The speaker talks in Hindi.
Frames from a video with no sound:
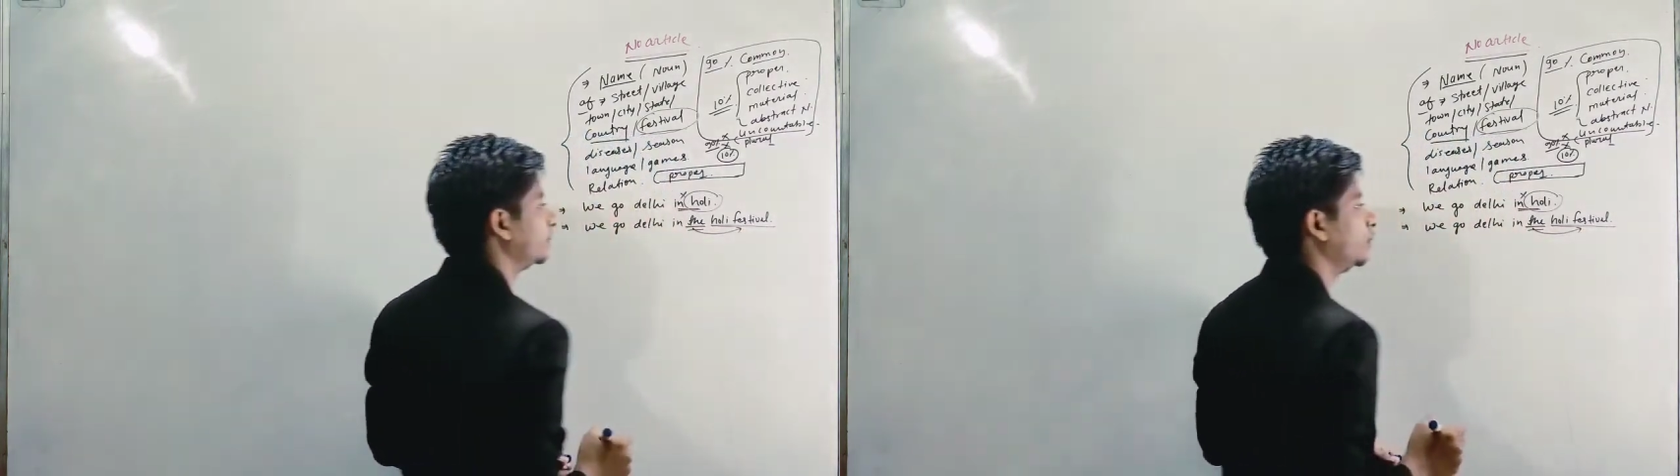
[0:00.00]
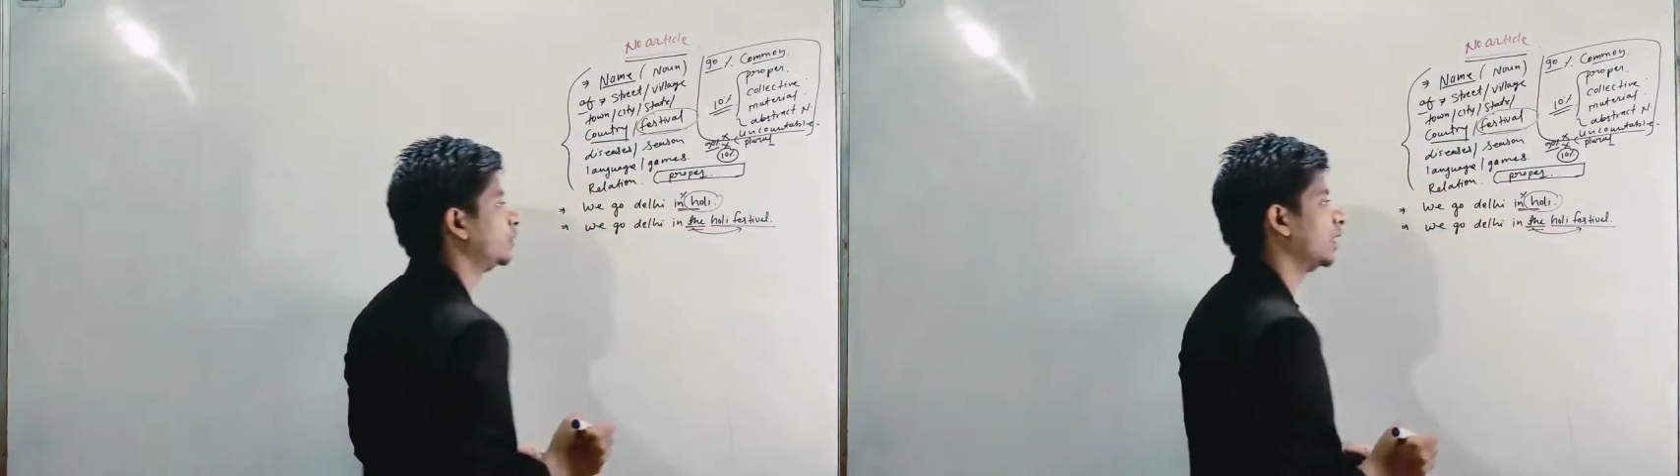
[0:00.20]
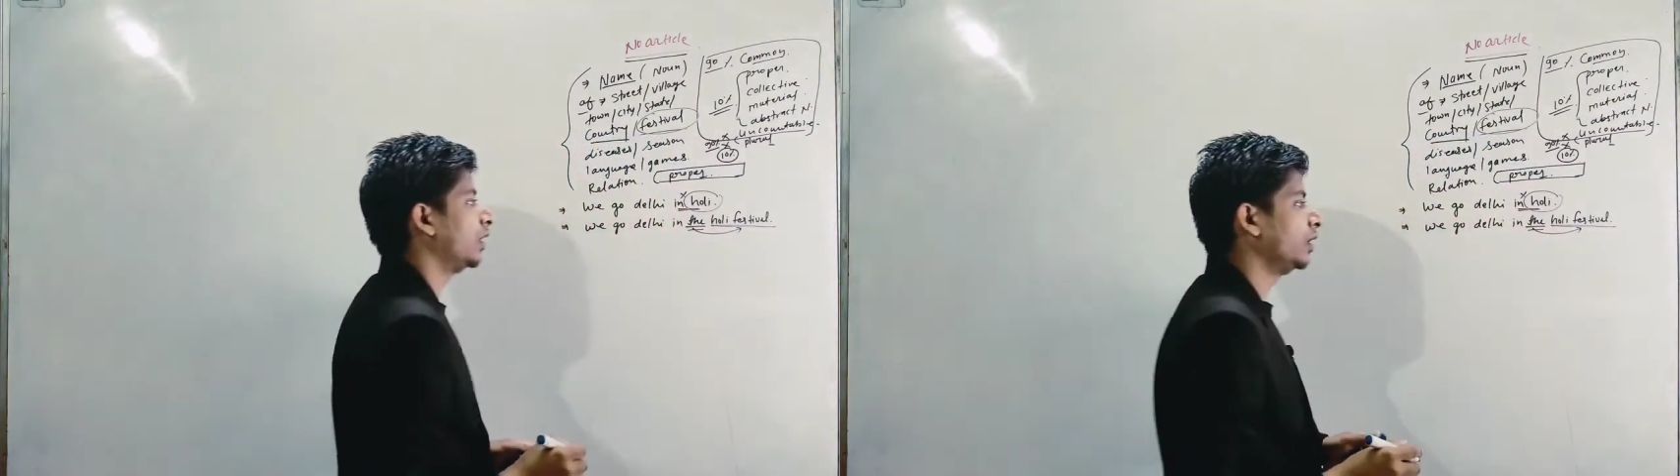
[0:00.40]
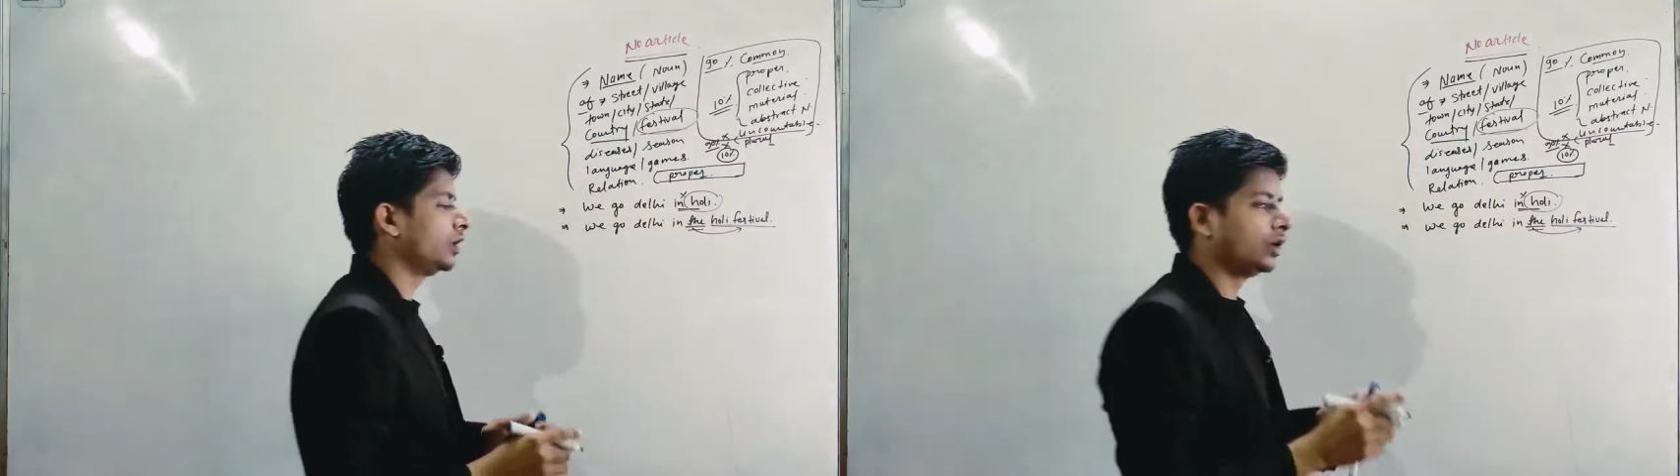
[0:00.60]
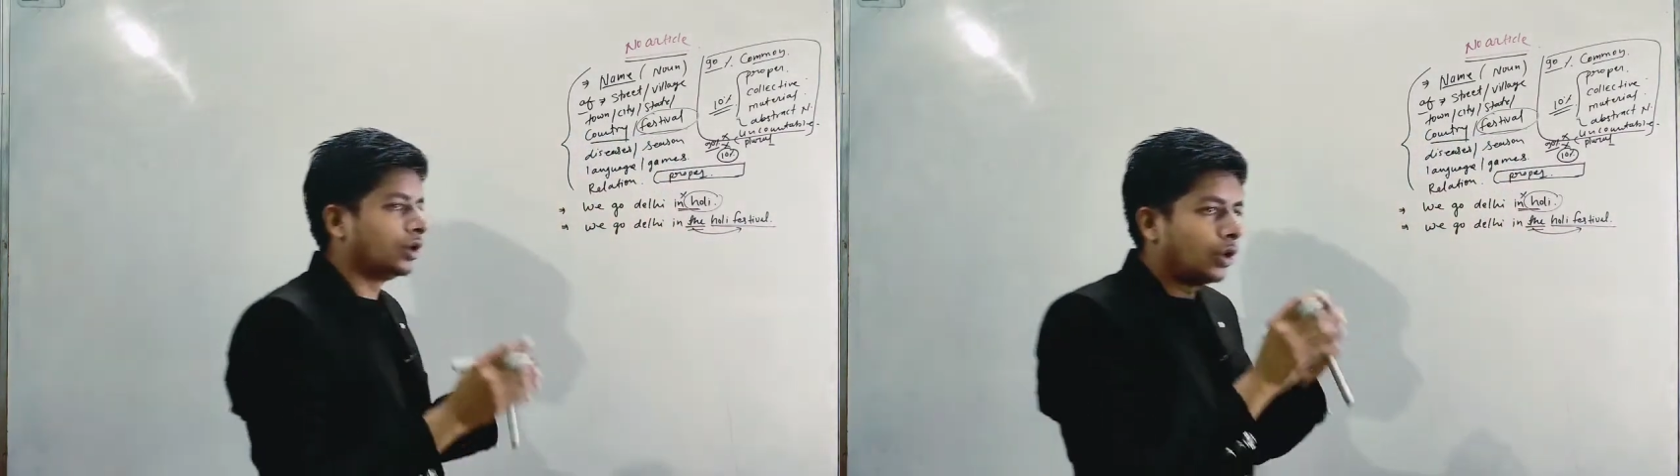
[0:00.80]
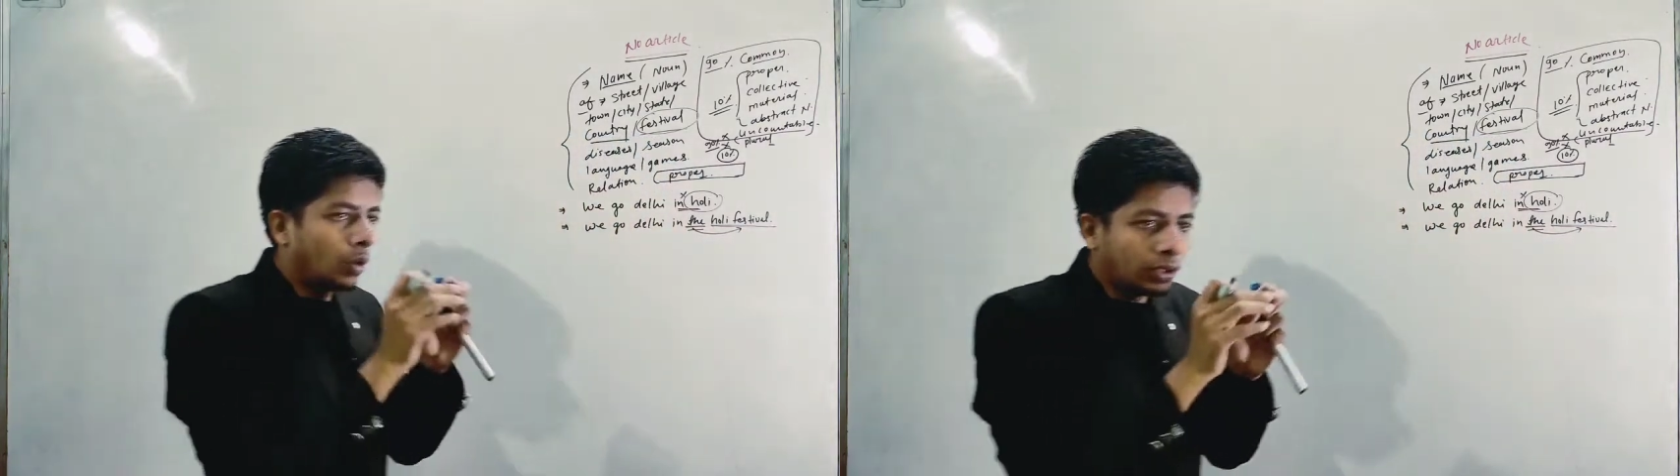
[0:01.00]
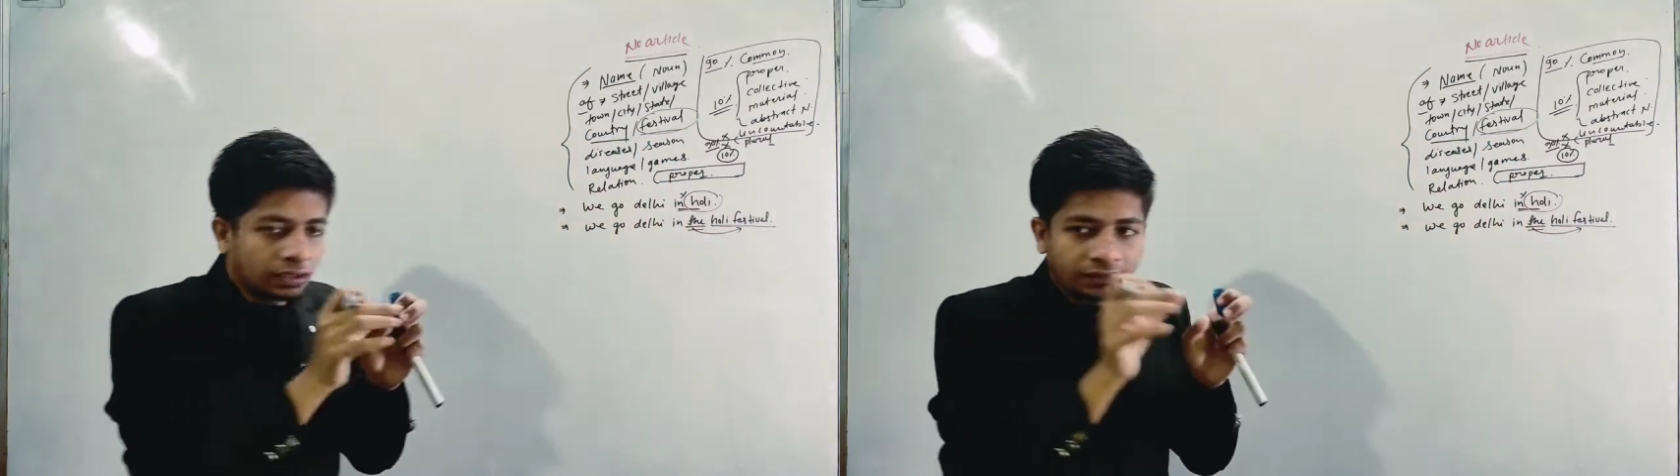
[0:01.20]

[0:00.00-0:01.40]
पूरा होली